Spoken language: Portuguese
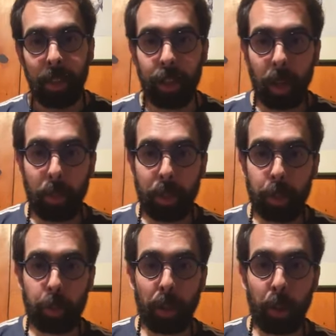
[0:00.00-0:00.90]
E
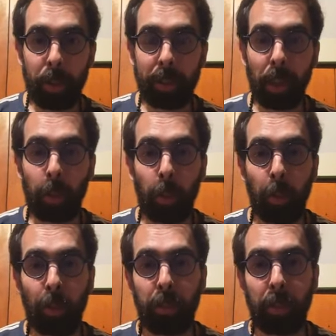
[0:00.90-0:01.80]
geralmente isso está conectado a
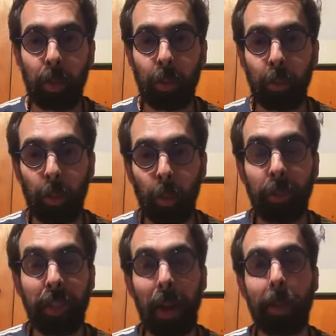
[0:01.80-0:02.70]
um movimento
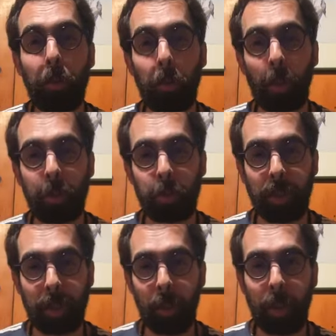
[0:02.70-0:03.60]
voluntário nosso.
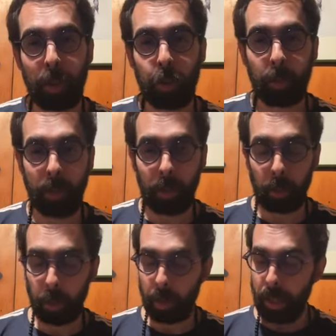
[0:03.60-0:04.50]
Então,
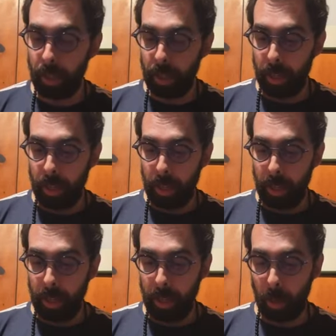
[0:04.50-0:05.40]
resumindo,
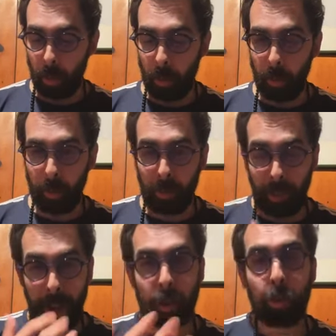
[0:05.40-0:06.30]
eu
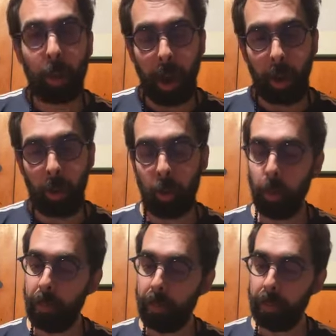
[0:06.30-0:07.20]
faço
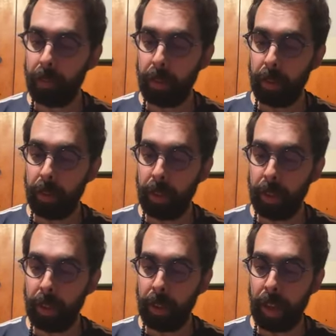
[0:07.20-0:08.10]
algo
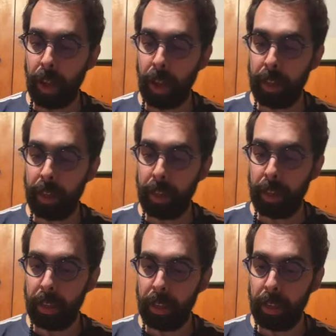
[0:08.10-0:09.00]
e
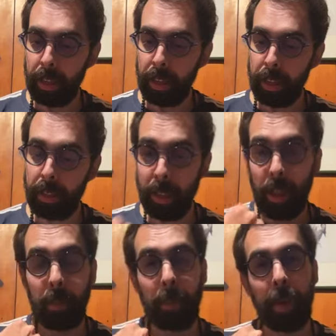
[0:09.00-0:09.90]
aí
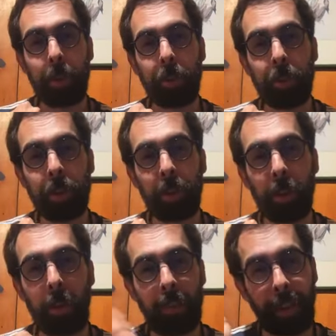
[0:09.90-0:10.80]
de repente
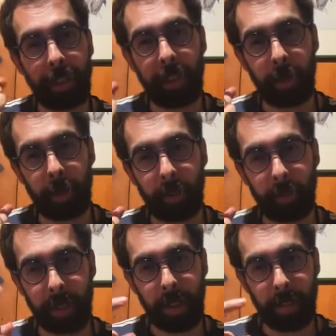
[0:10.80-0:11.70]
eu avalio,
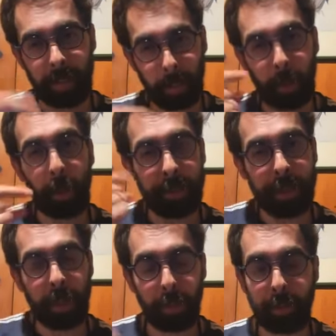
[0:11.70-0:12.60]
né?
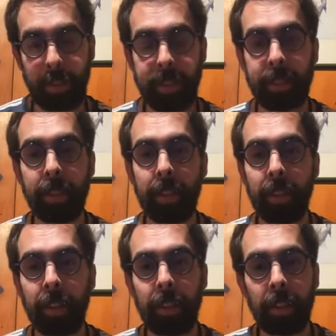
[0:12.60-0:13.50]
Depois que eu fiz,
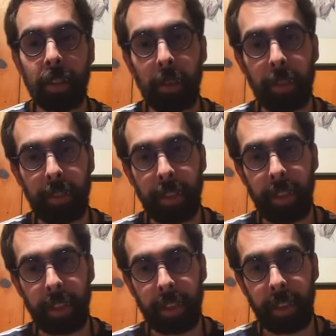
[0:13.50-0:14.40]
que eu
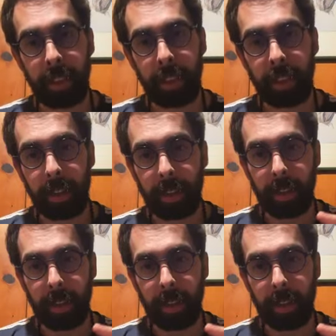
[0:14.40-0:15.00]
deveria ter